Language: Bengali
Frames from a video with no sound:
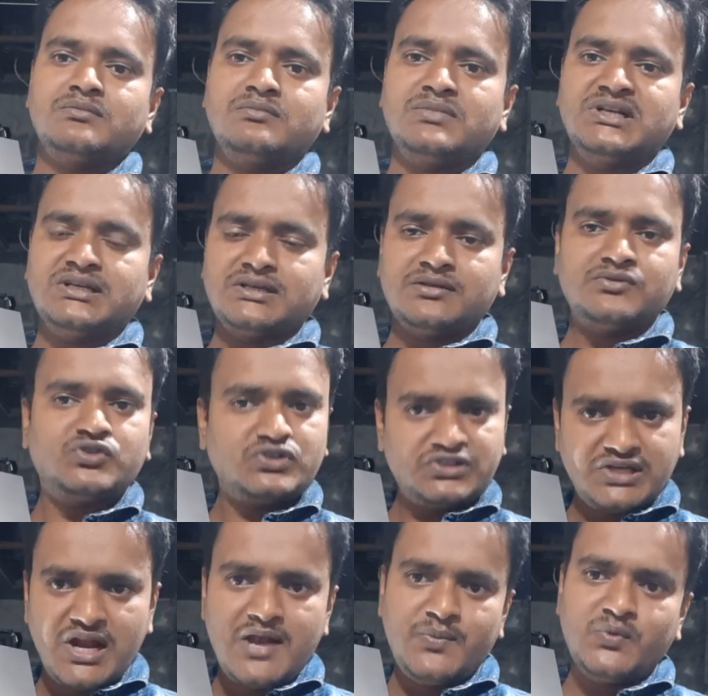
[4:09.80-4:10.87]
মানে
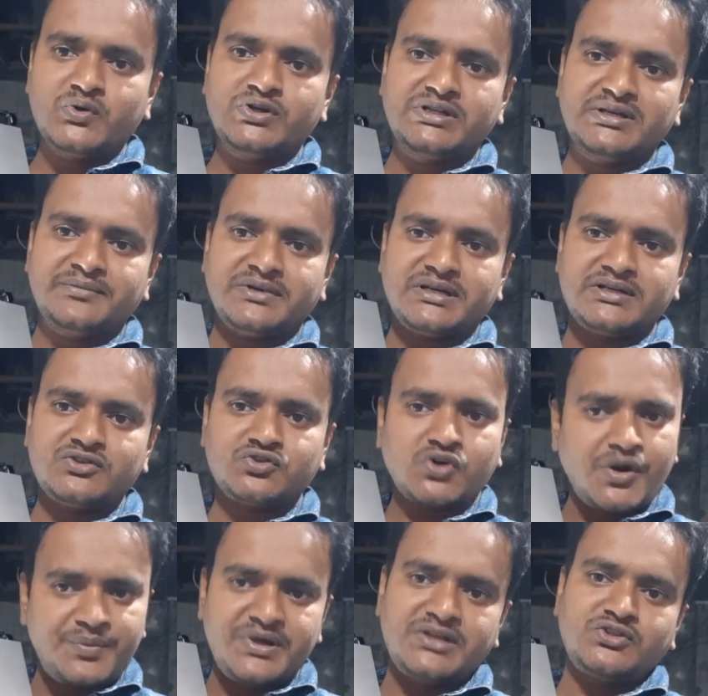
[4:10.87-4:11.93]
সেলফিও নিতে পারেন
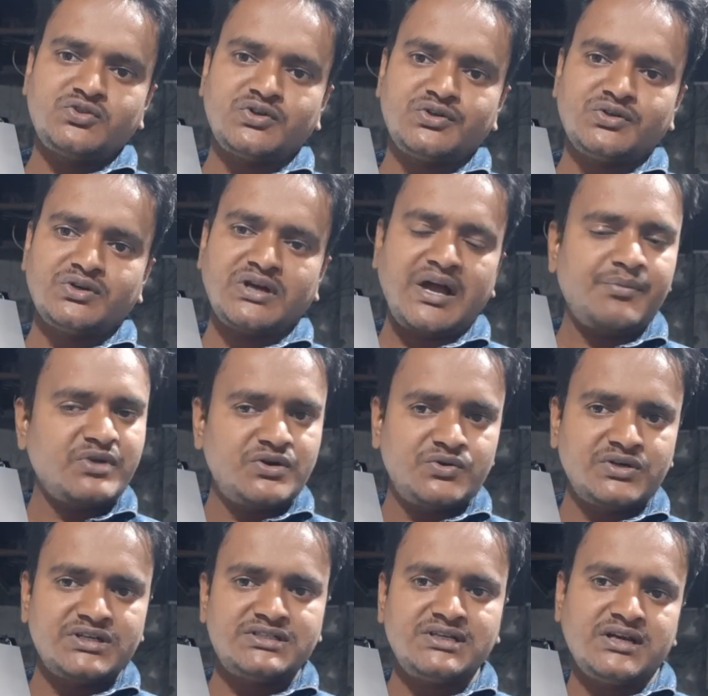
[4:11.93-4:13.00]
সবই জন্য আমি
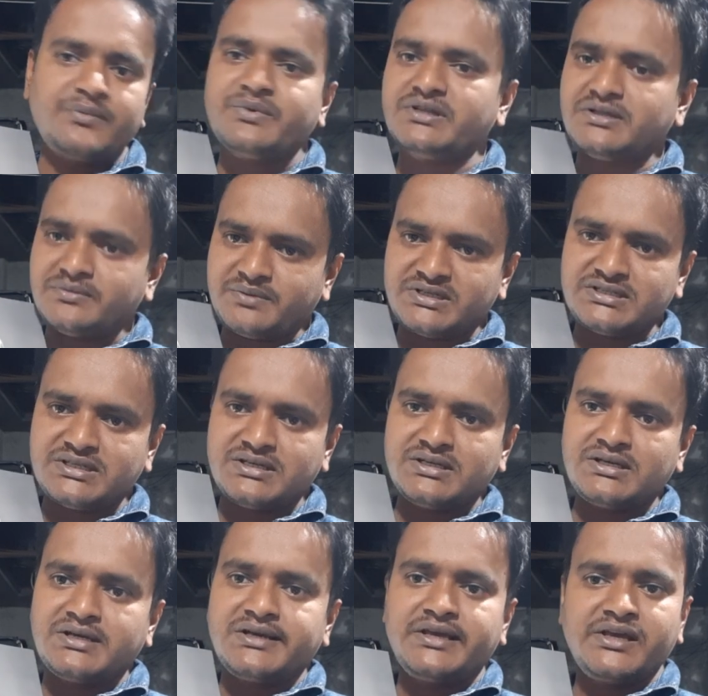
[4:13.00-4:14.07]
রয়েছি আপনাদের পাশে
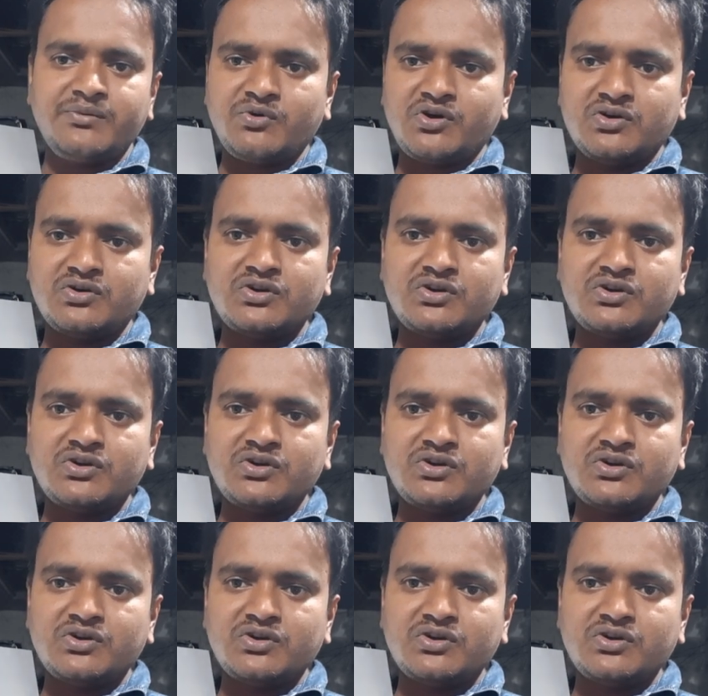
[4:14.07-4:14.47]
এবং